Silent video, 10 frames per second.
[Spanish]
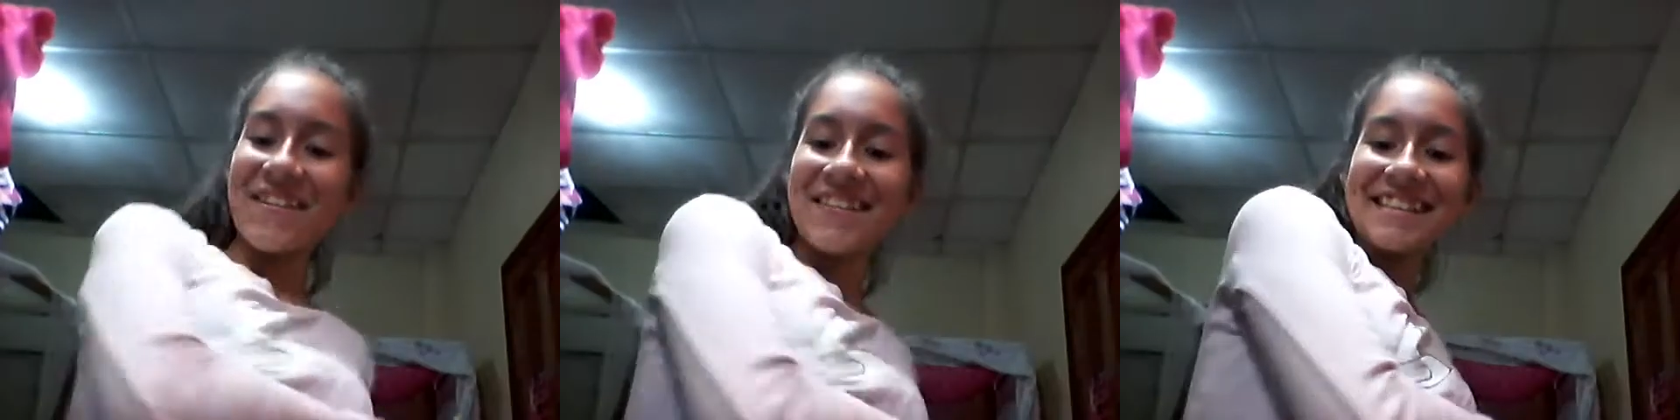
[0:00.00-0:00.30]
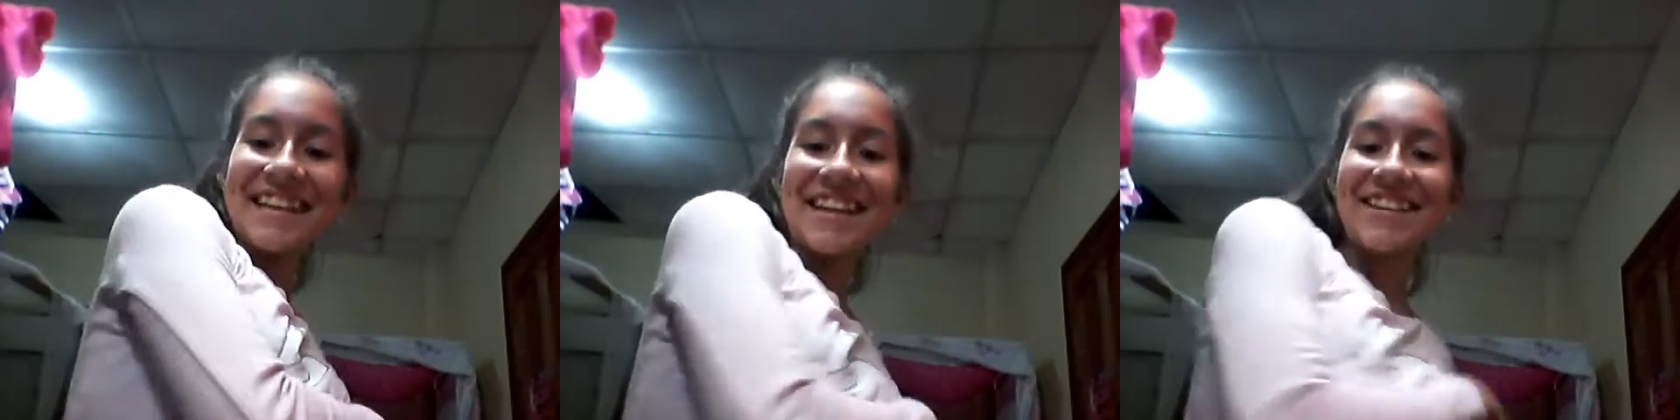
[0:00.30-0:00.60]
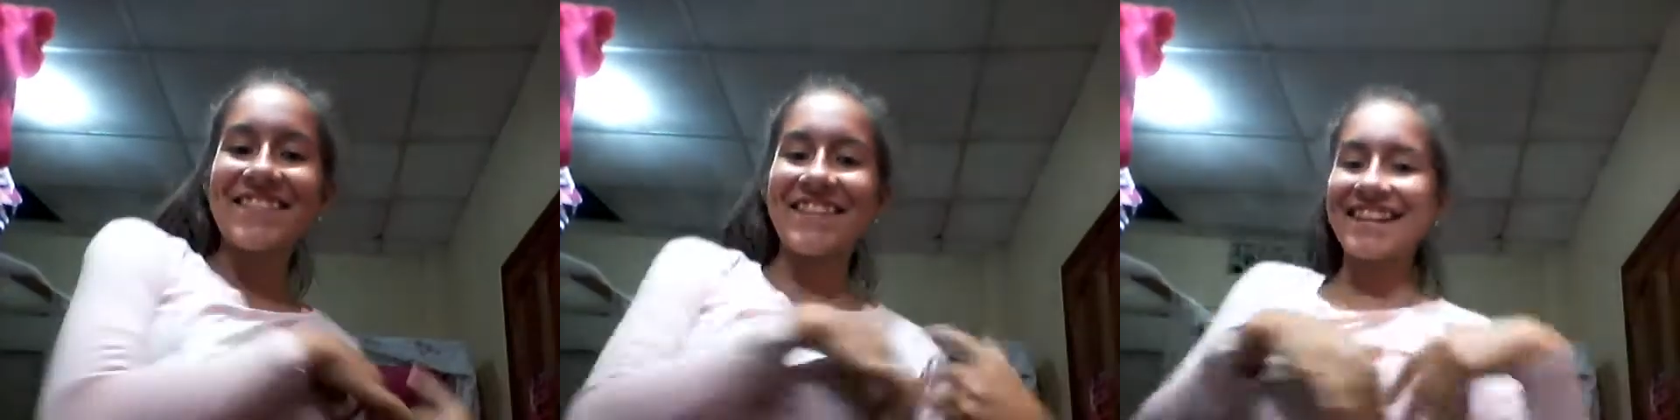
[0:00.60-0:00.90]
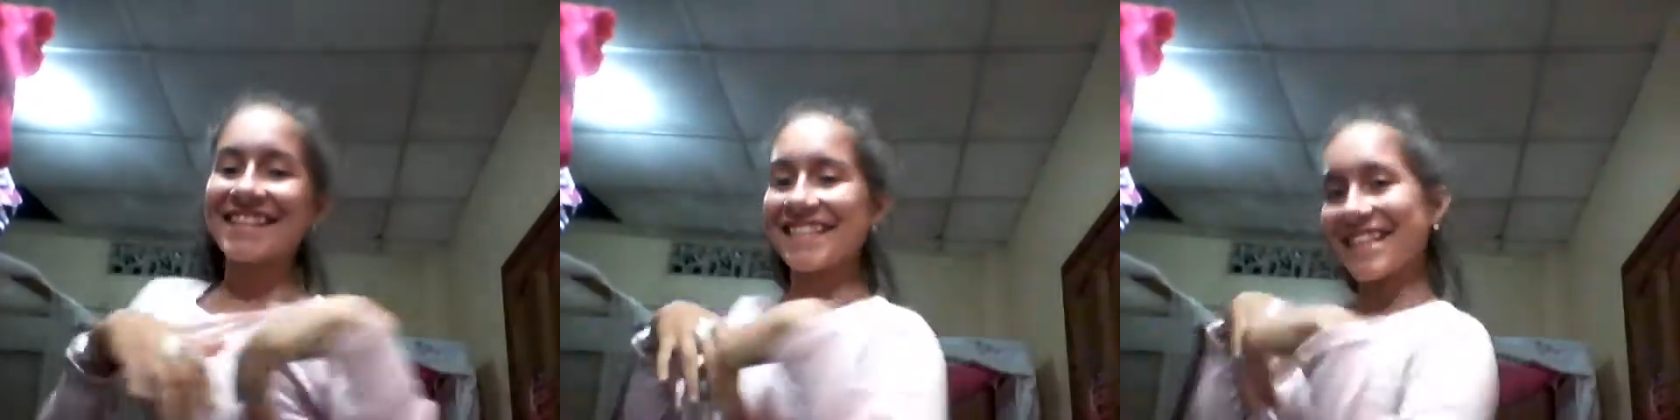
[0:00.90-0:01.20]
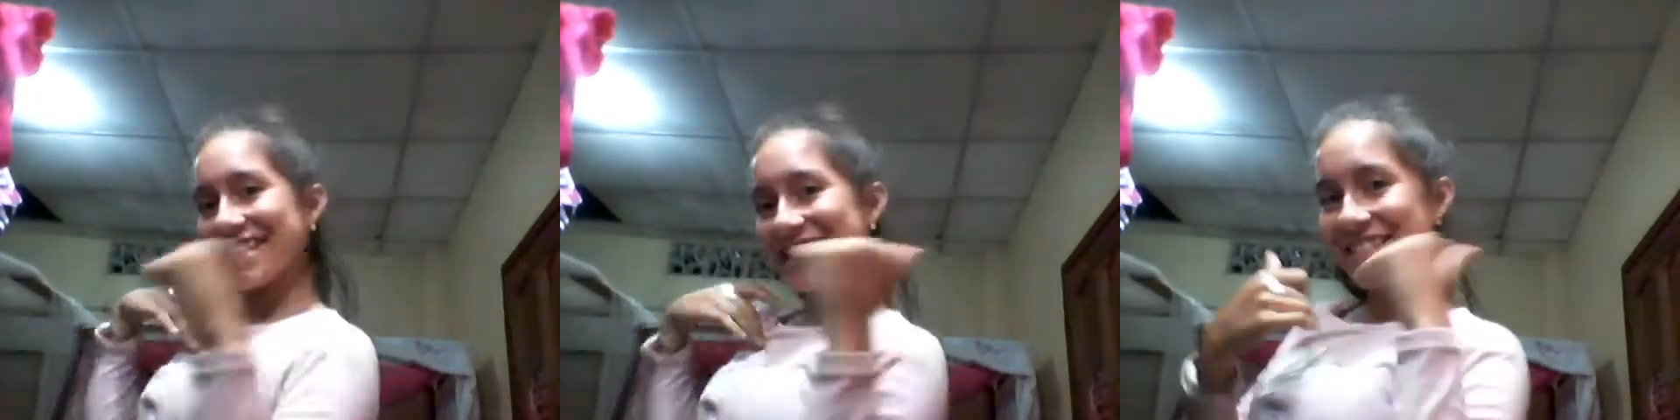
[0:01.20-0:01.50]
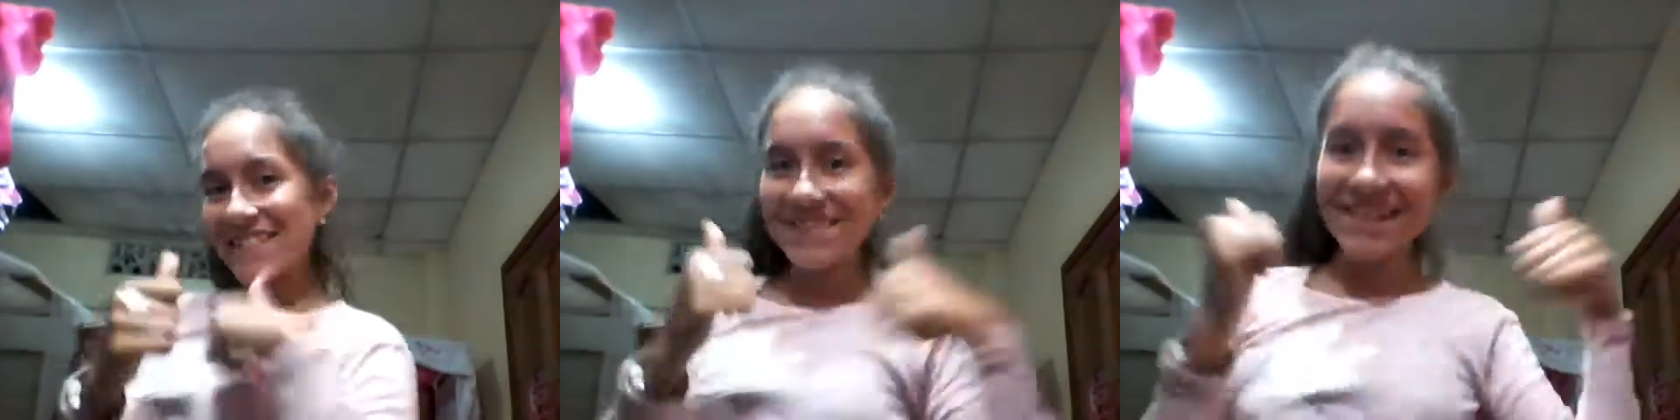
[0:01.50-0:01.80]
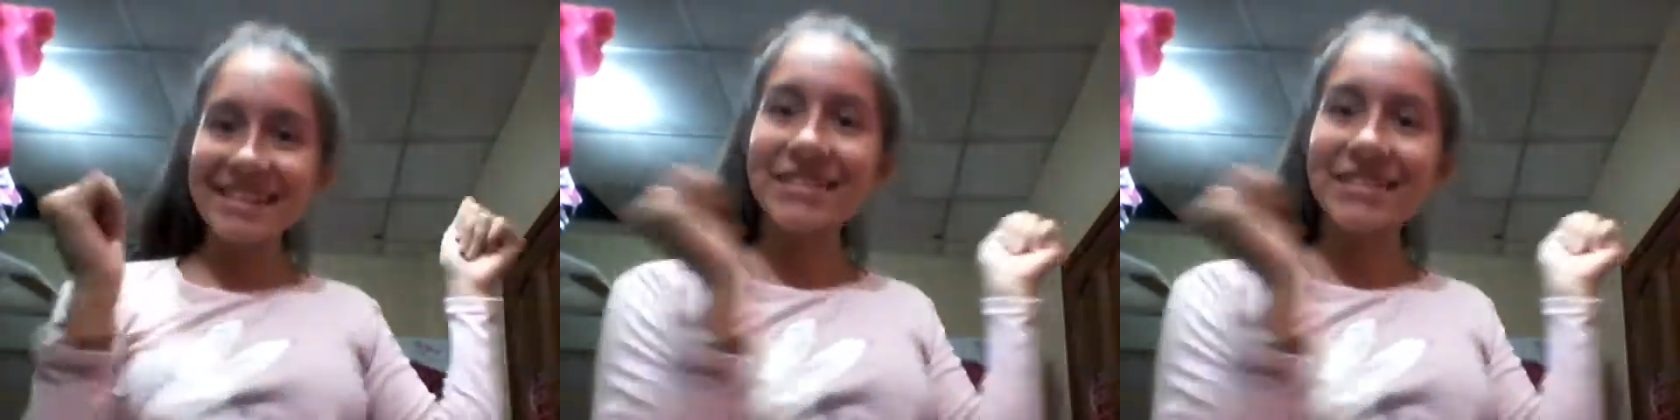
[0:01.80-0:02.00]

¿cómo están? Espero que estén súper,